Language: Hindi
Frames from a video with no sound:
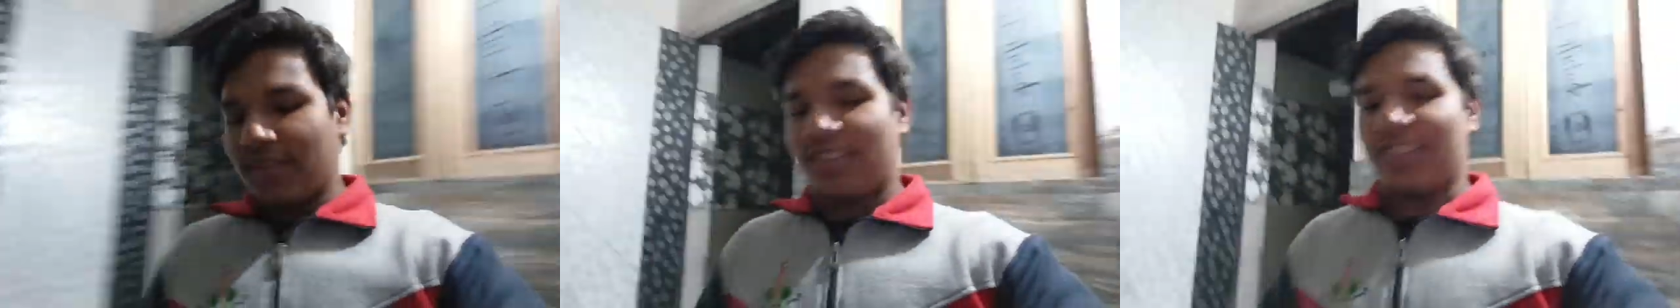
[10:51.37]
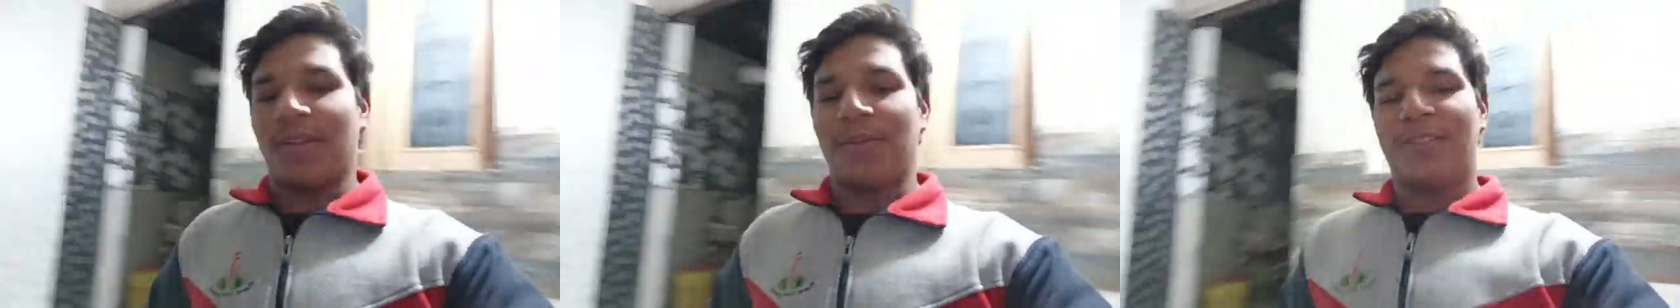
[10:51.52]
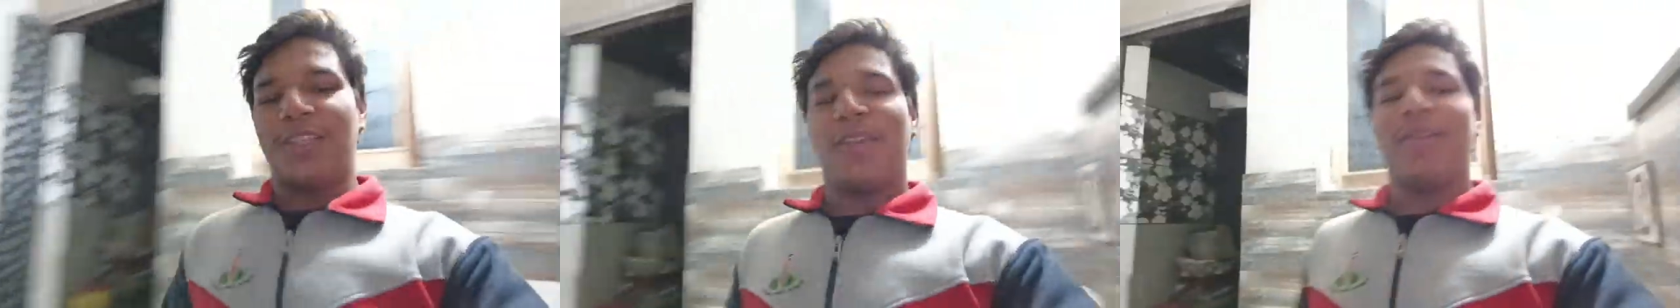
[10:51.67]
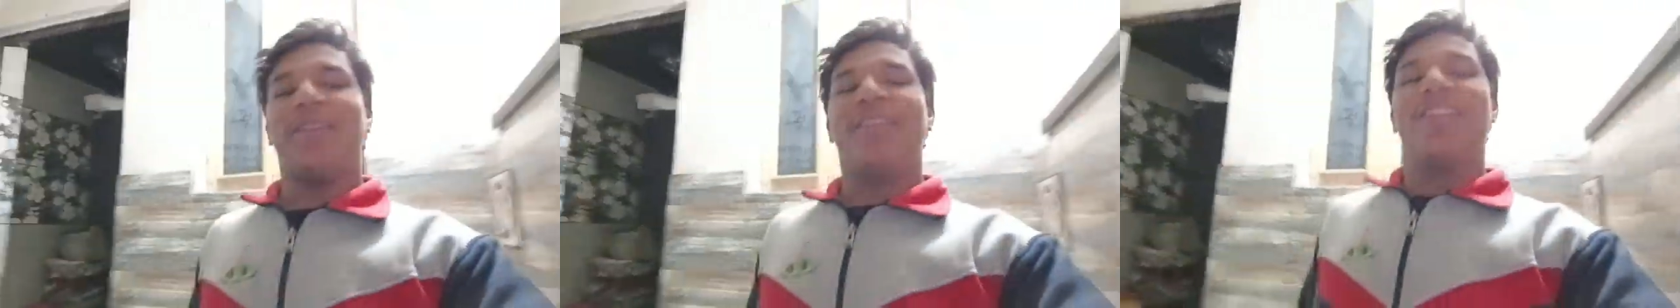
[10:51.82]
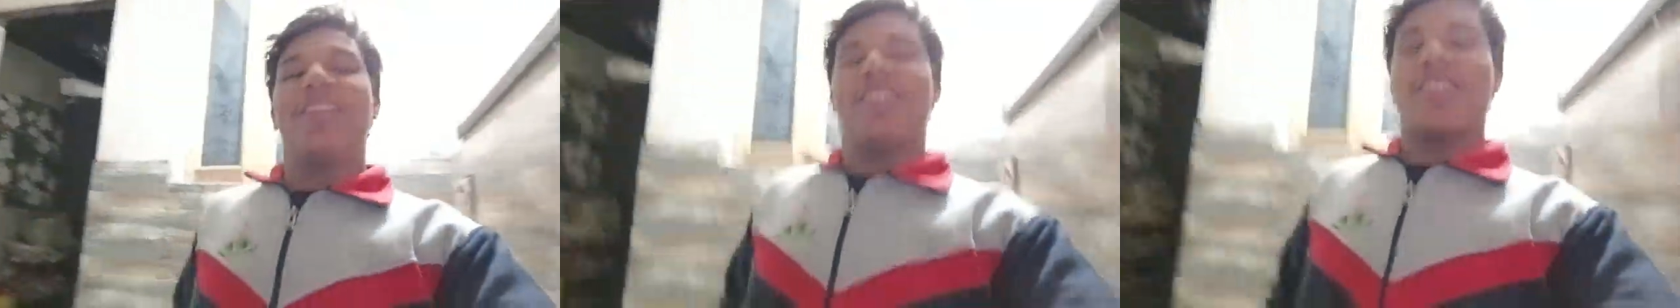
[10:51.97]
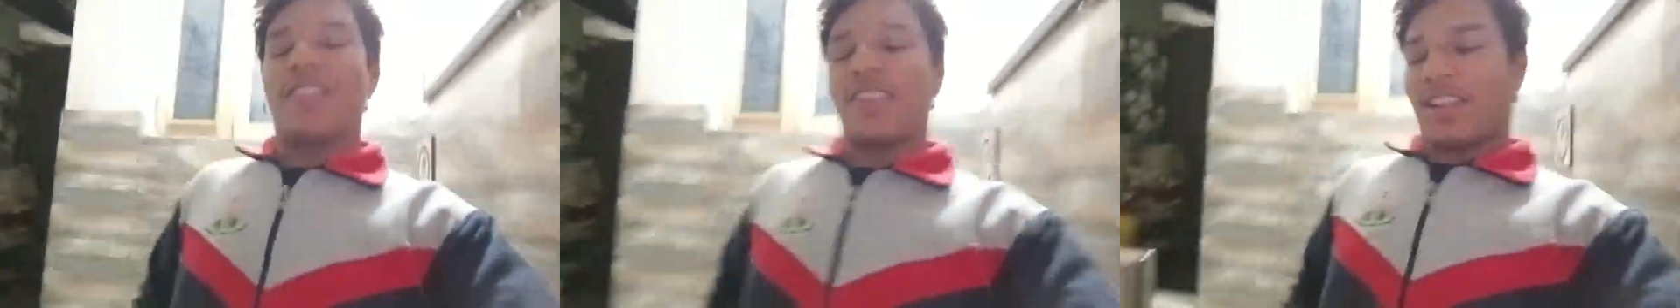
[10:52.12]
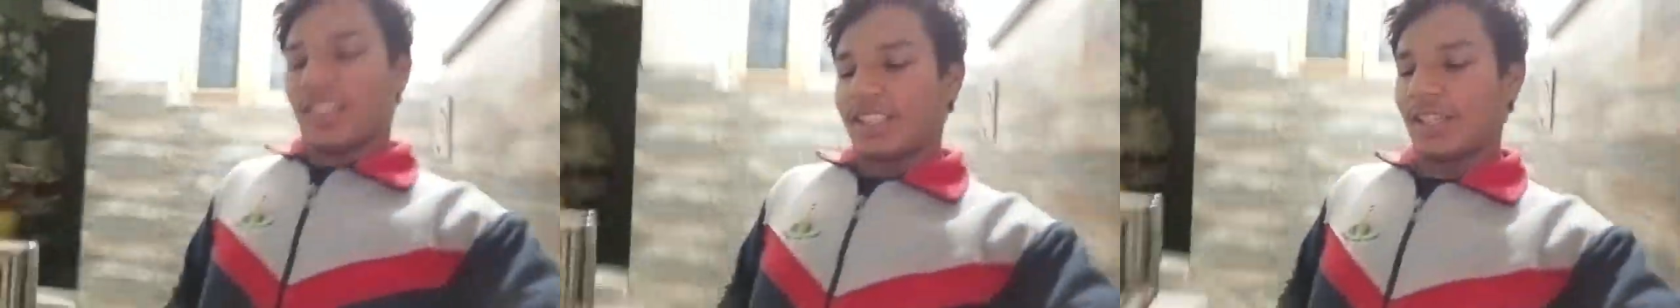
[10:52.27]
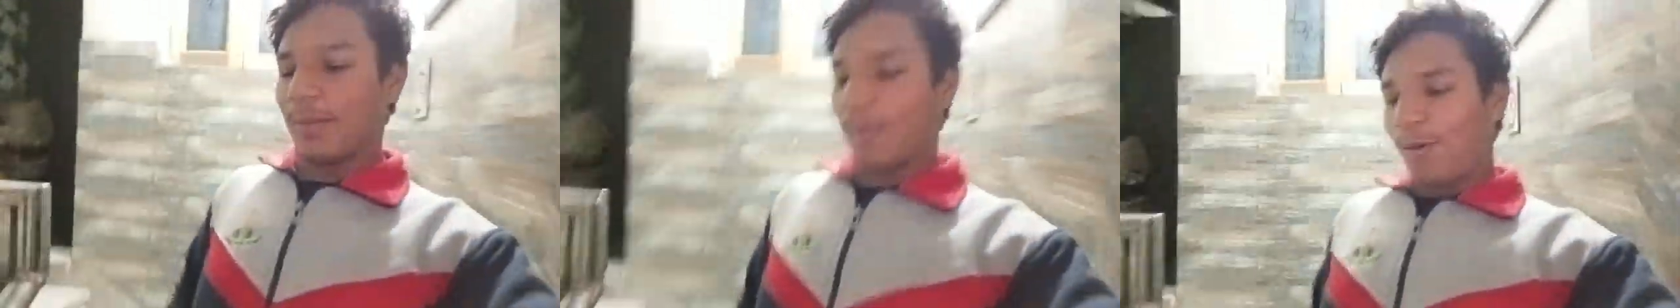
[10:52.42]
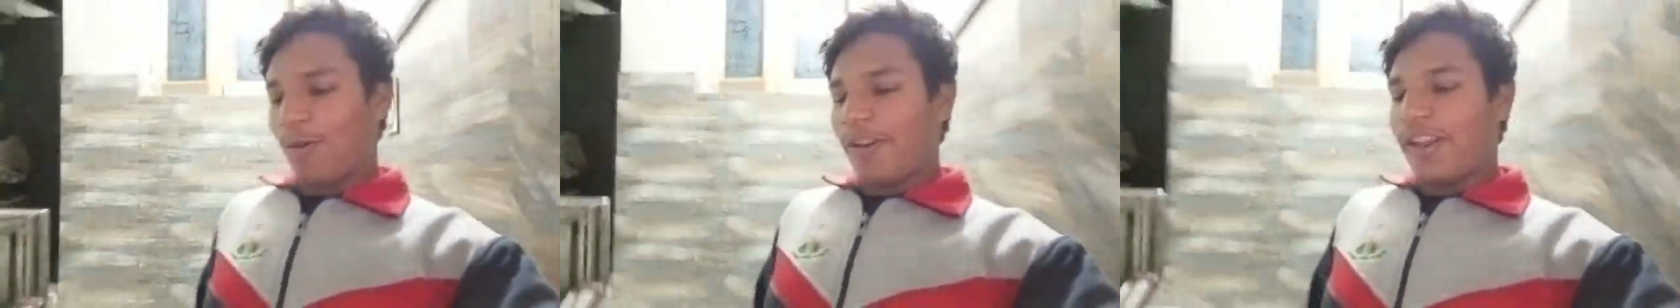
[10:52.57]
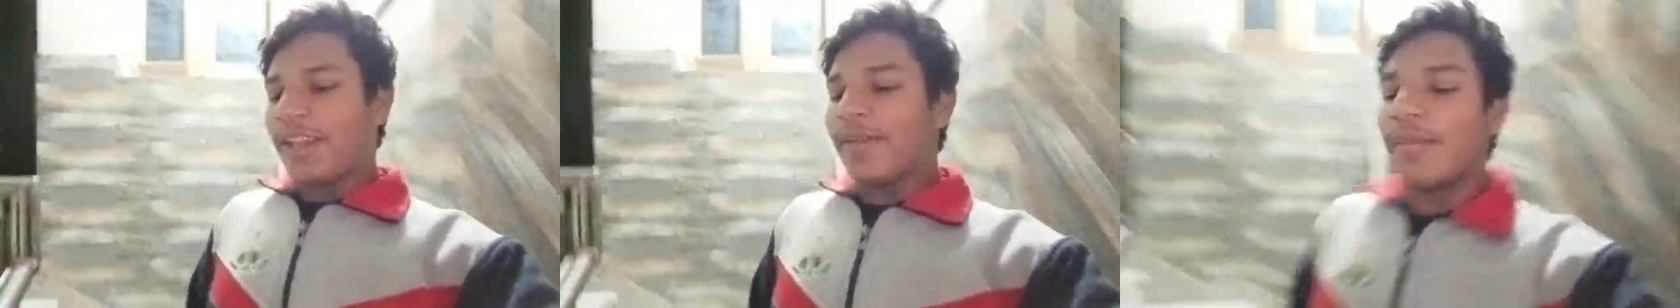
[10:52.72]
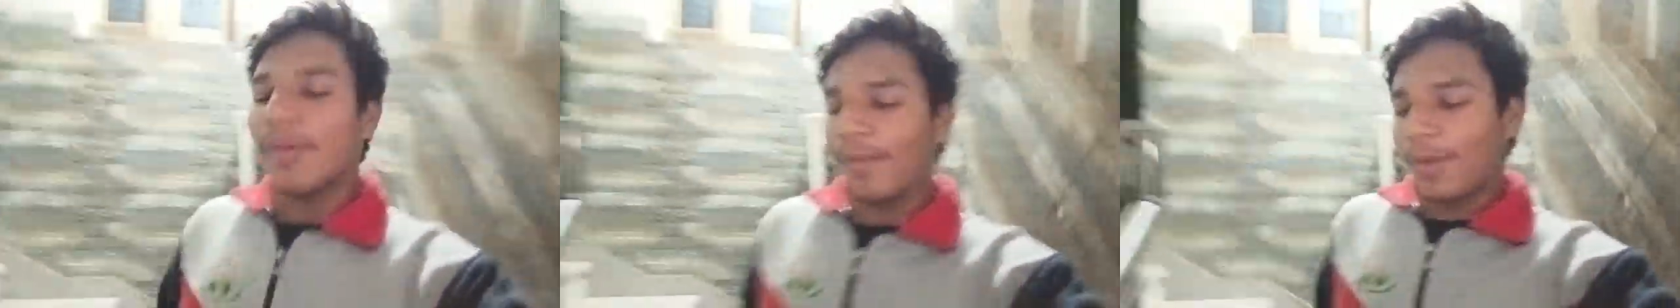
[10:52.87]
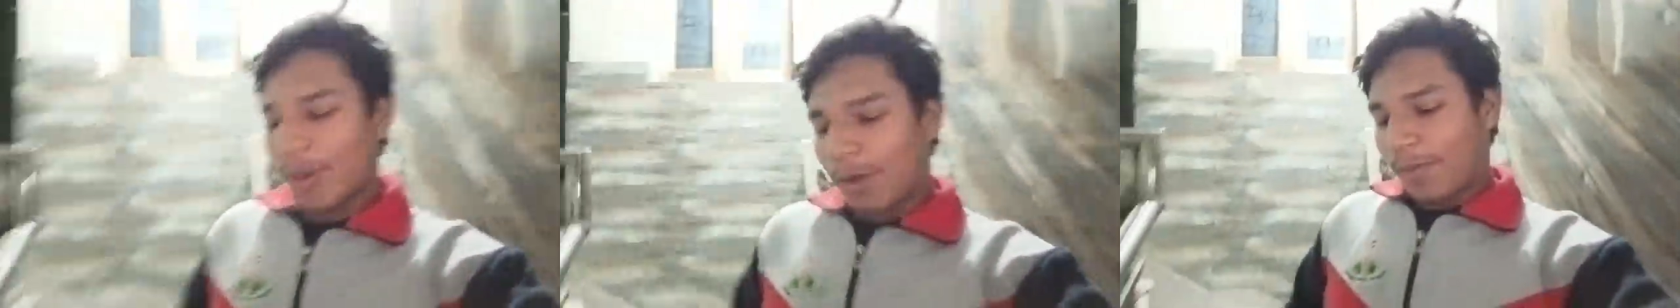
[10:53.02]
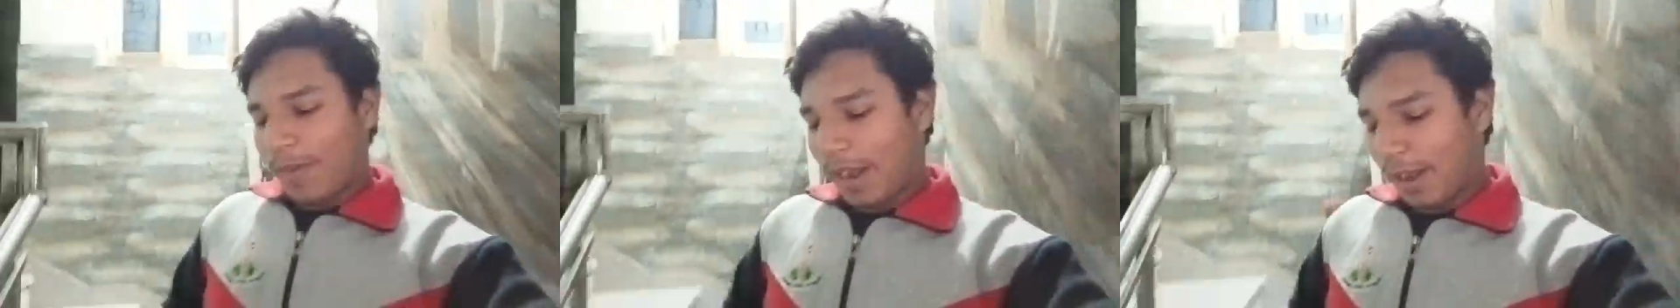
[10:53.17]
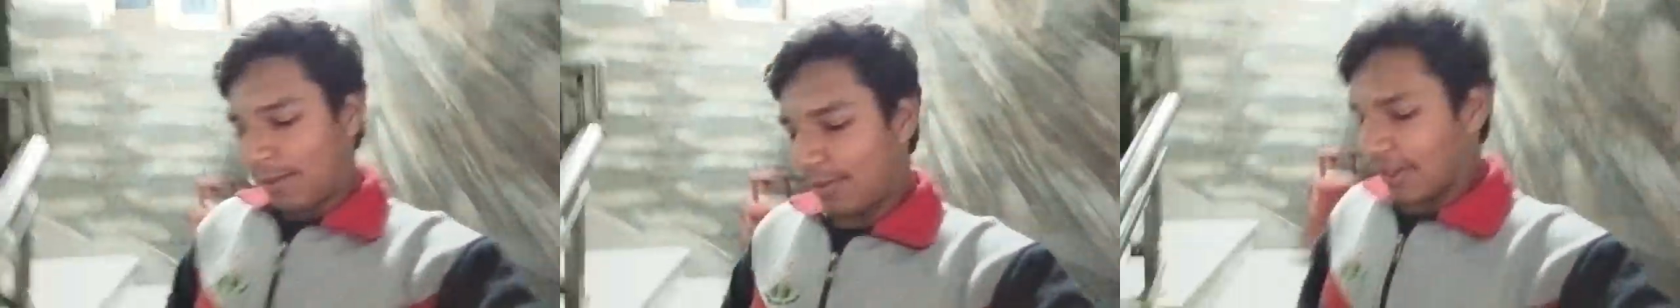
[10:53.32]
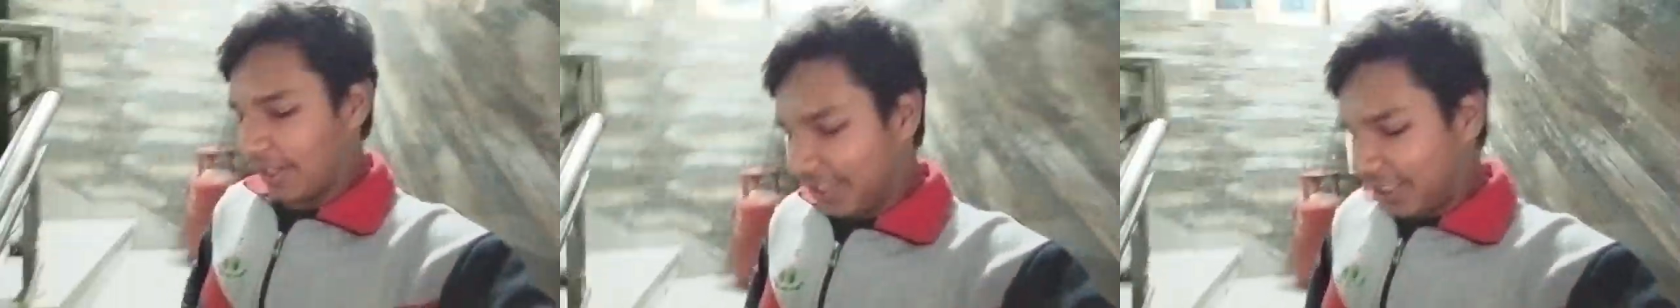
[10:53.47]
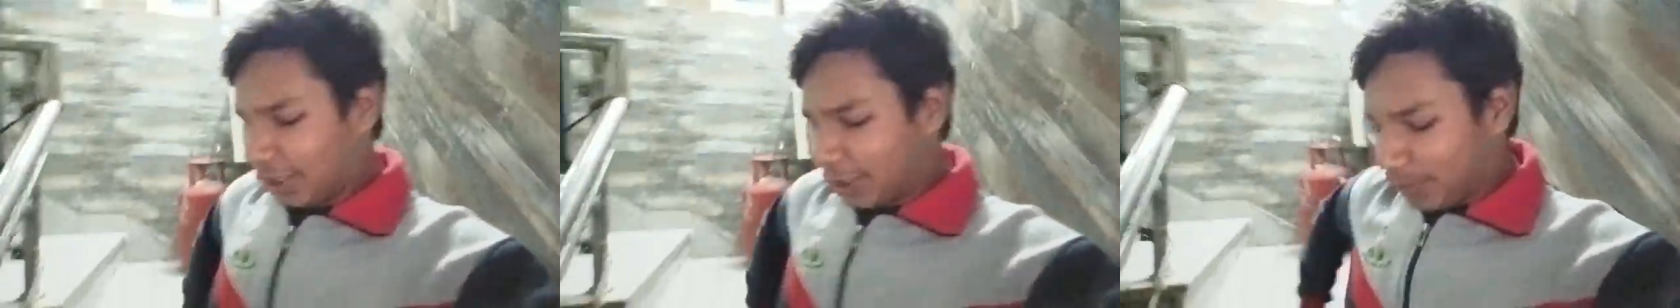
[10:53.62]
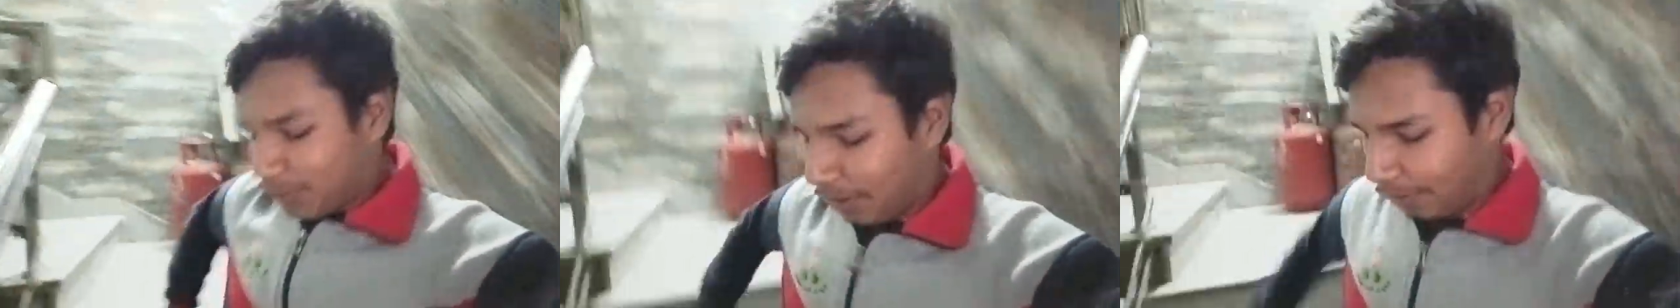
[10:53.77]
सब्जी खत्म हो गई मम्मी को मालूम नहीं थी तो